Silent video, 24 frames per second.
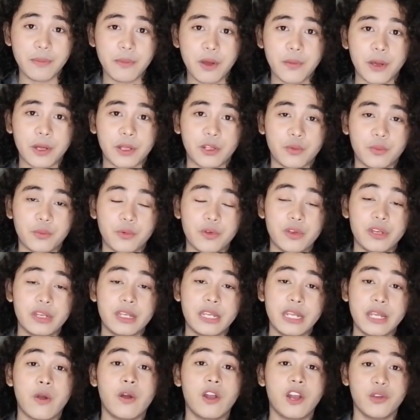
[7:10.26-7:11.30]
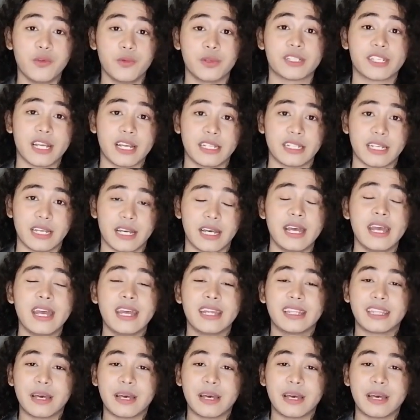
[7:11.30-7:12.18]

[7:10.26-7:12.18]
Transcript: K-pop ataupun di Hollywood saja.